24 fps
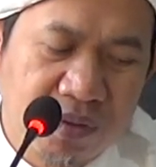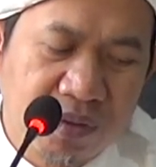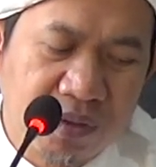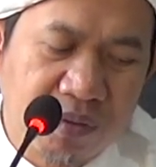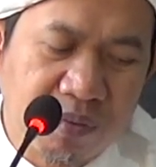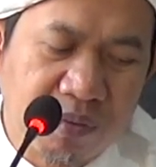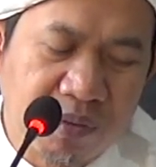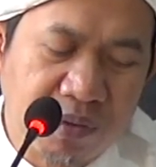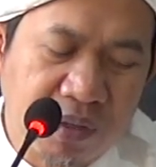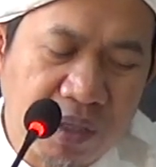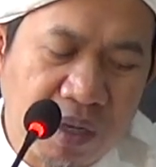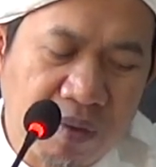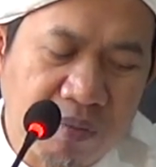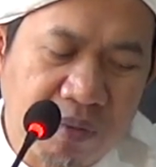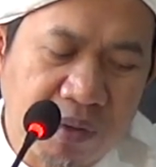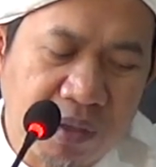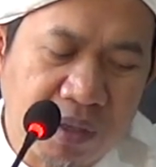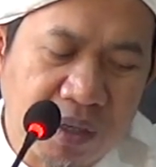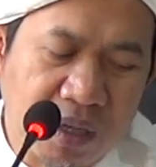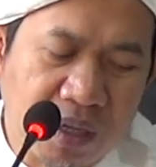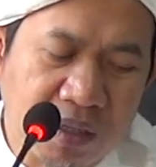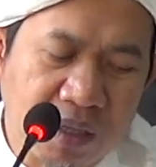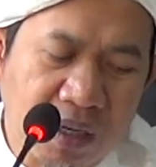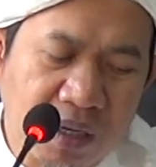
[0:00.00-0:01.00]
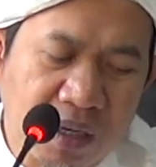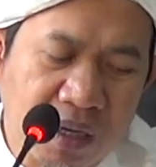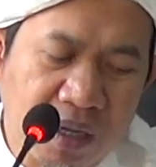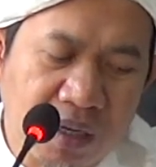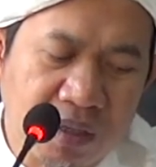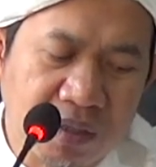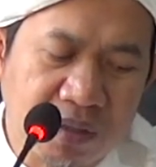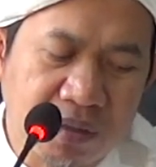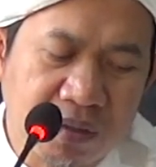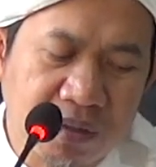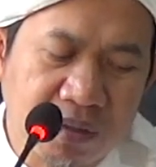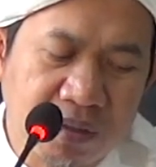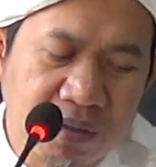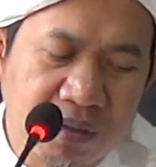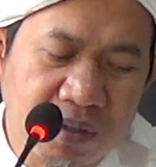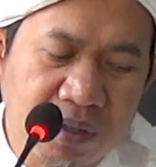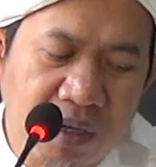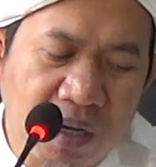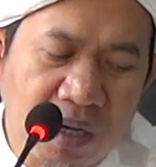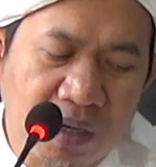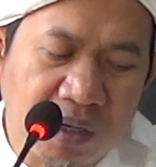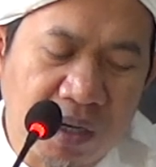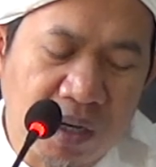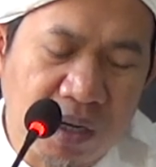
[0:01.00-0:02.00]
Seperti apa dikatakan,
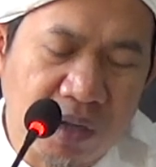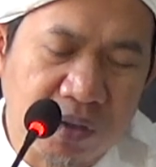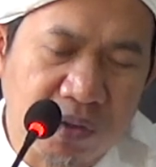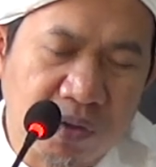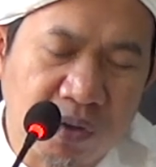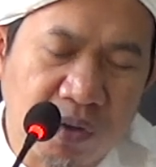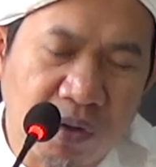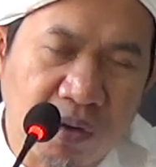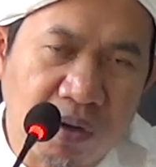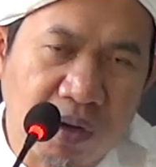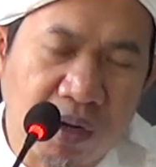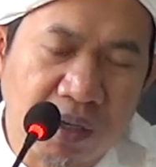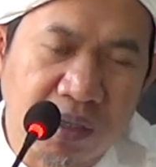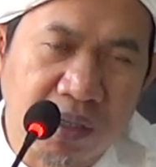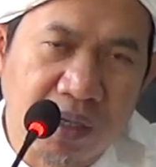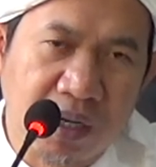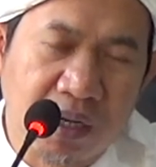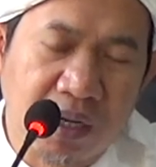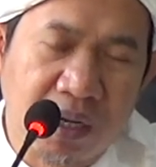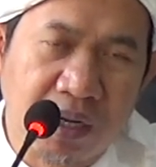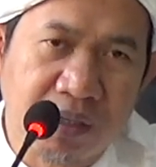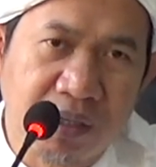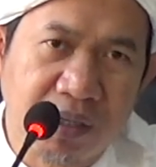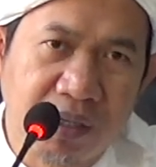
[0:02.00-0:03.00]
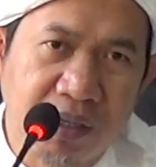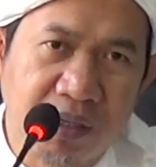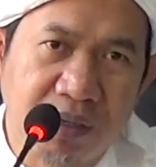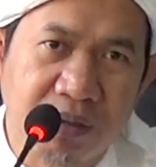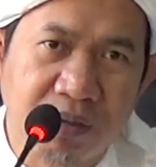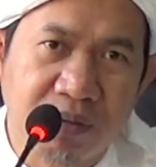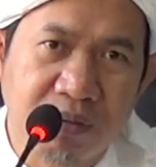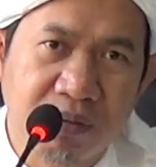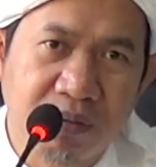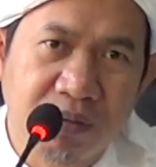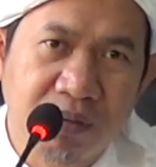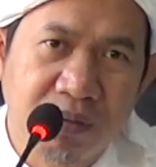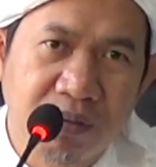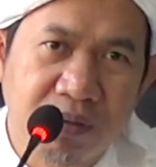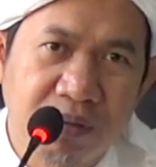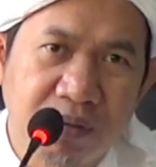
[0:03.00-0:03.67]
dia adalah seorang yang adil,